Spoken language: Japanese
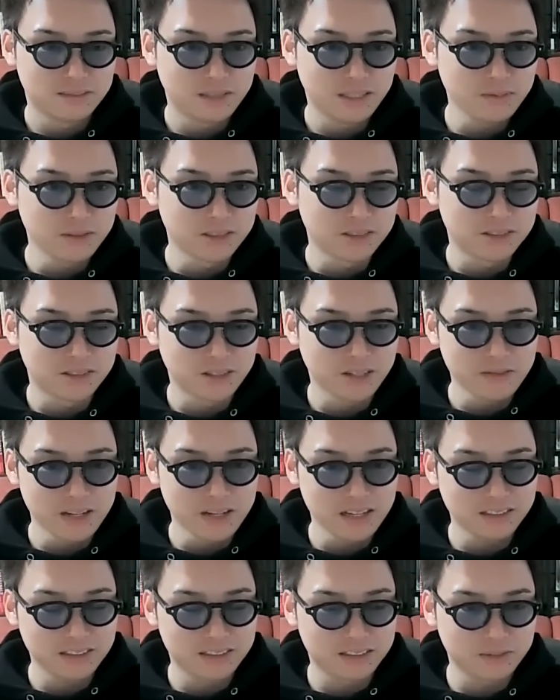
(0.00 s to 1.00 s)
まあでも、それ
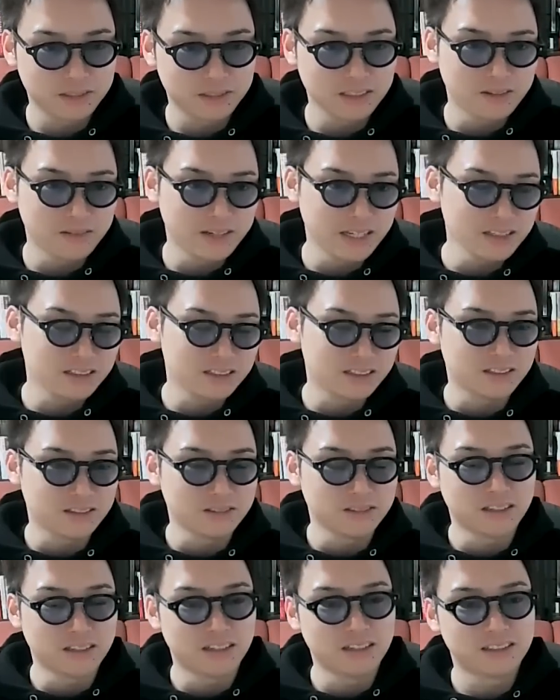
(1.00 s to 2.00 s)
は自分が悪いっ
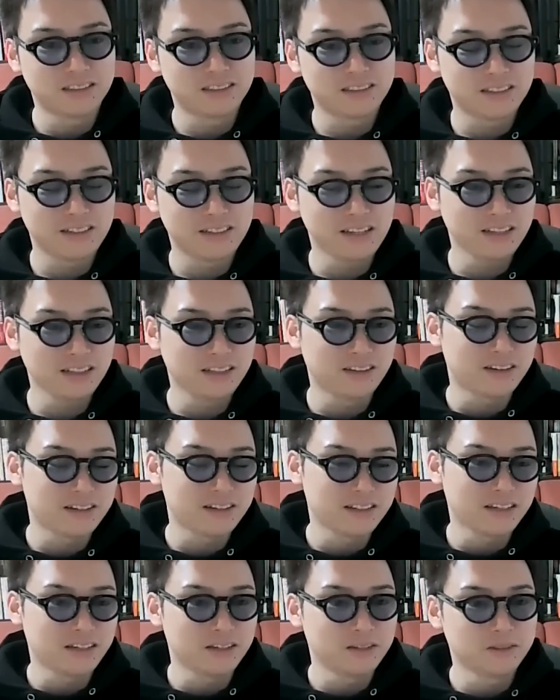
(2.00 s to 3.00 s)
ていうか、付き合ってる
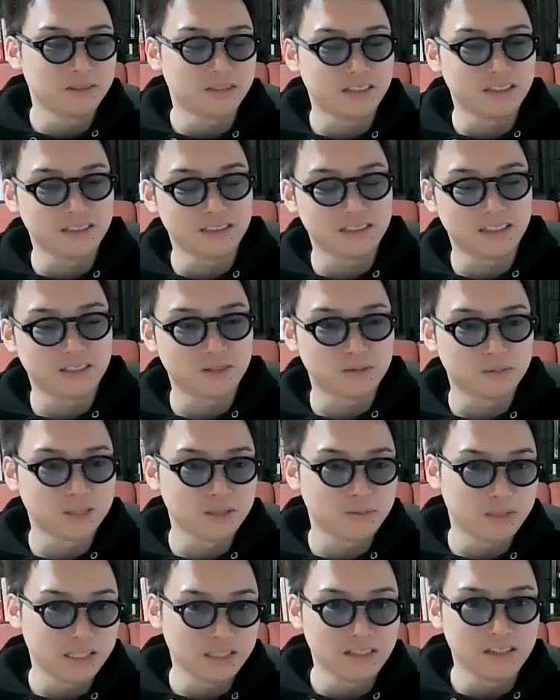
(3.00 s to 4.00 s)
相手が良くないんだと
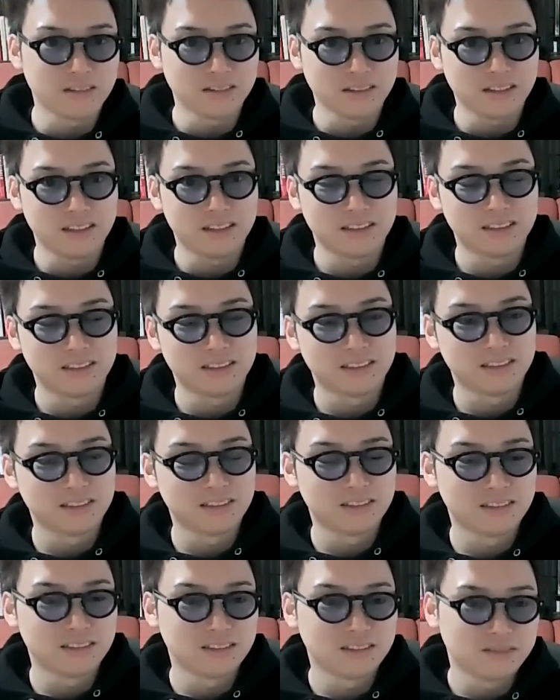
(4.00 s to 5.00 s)
思いますけどね。
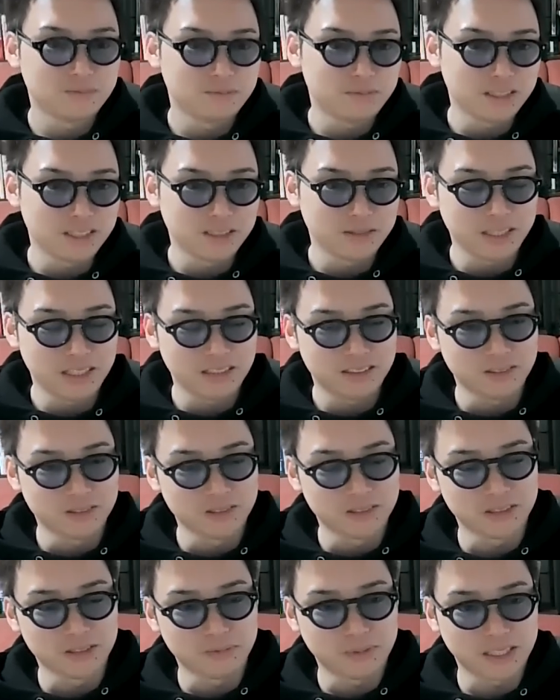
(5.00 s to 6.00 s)
真面目で
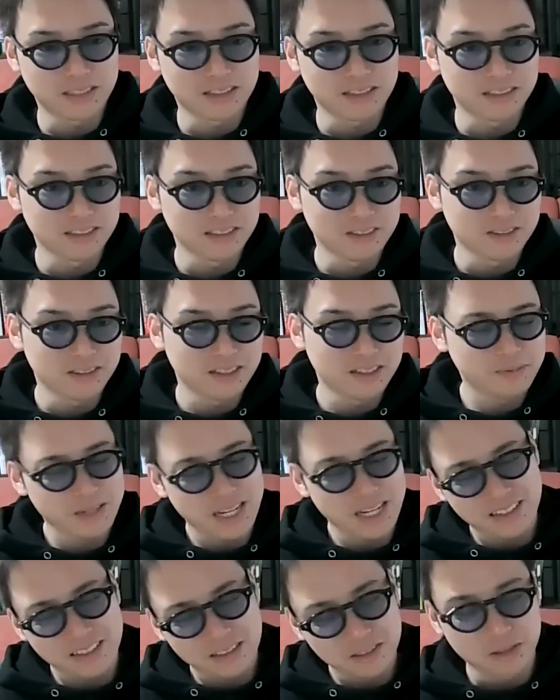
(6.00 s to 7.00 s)
損するパターンっていうのは、
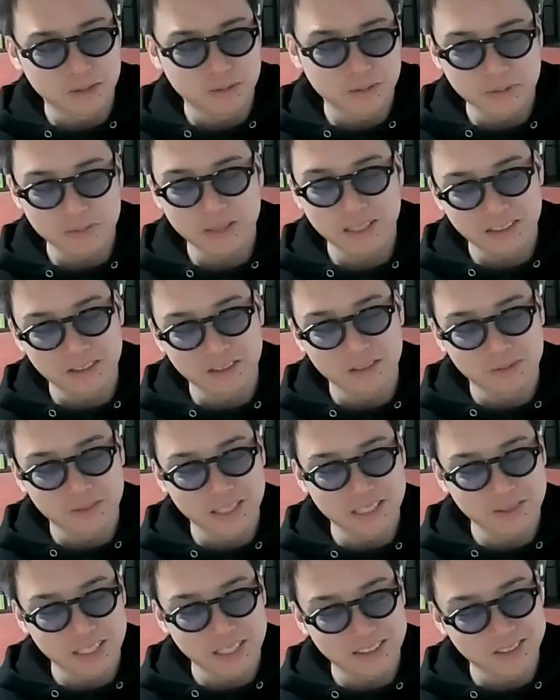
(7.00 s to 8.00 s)
まああると思いますけど、
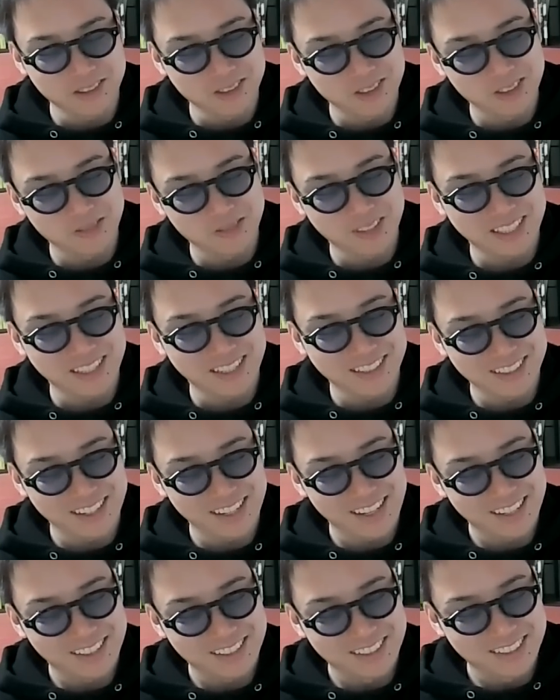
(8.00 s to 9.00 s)
真面目で損するパターンっ
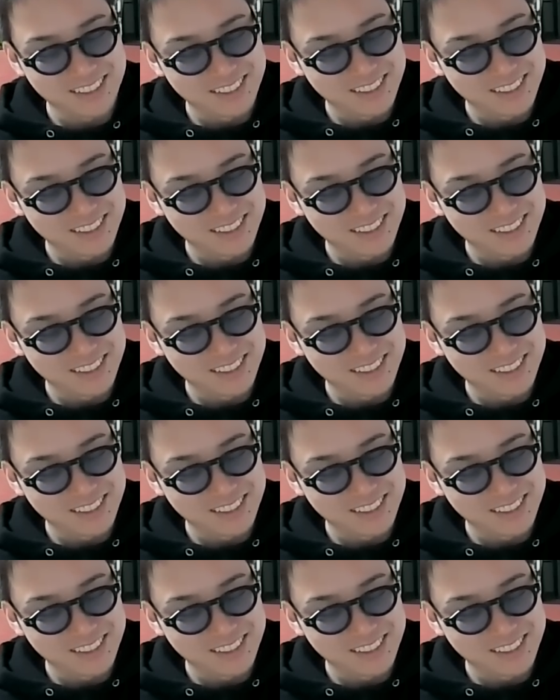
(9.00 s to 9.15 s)
て。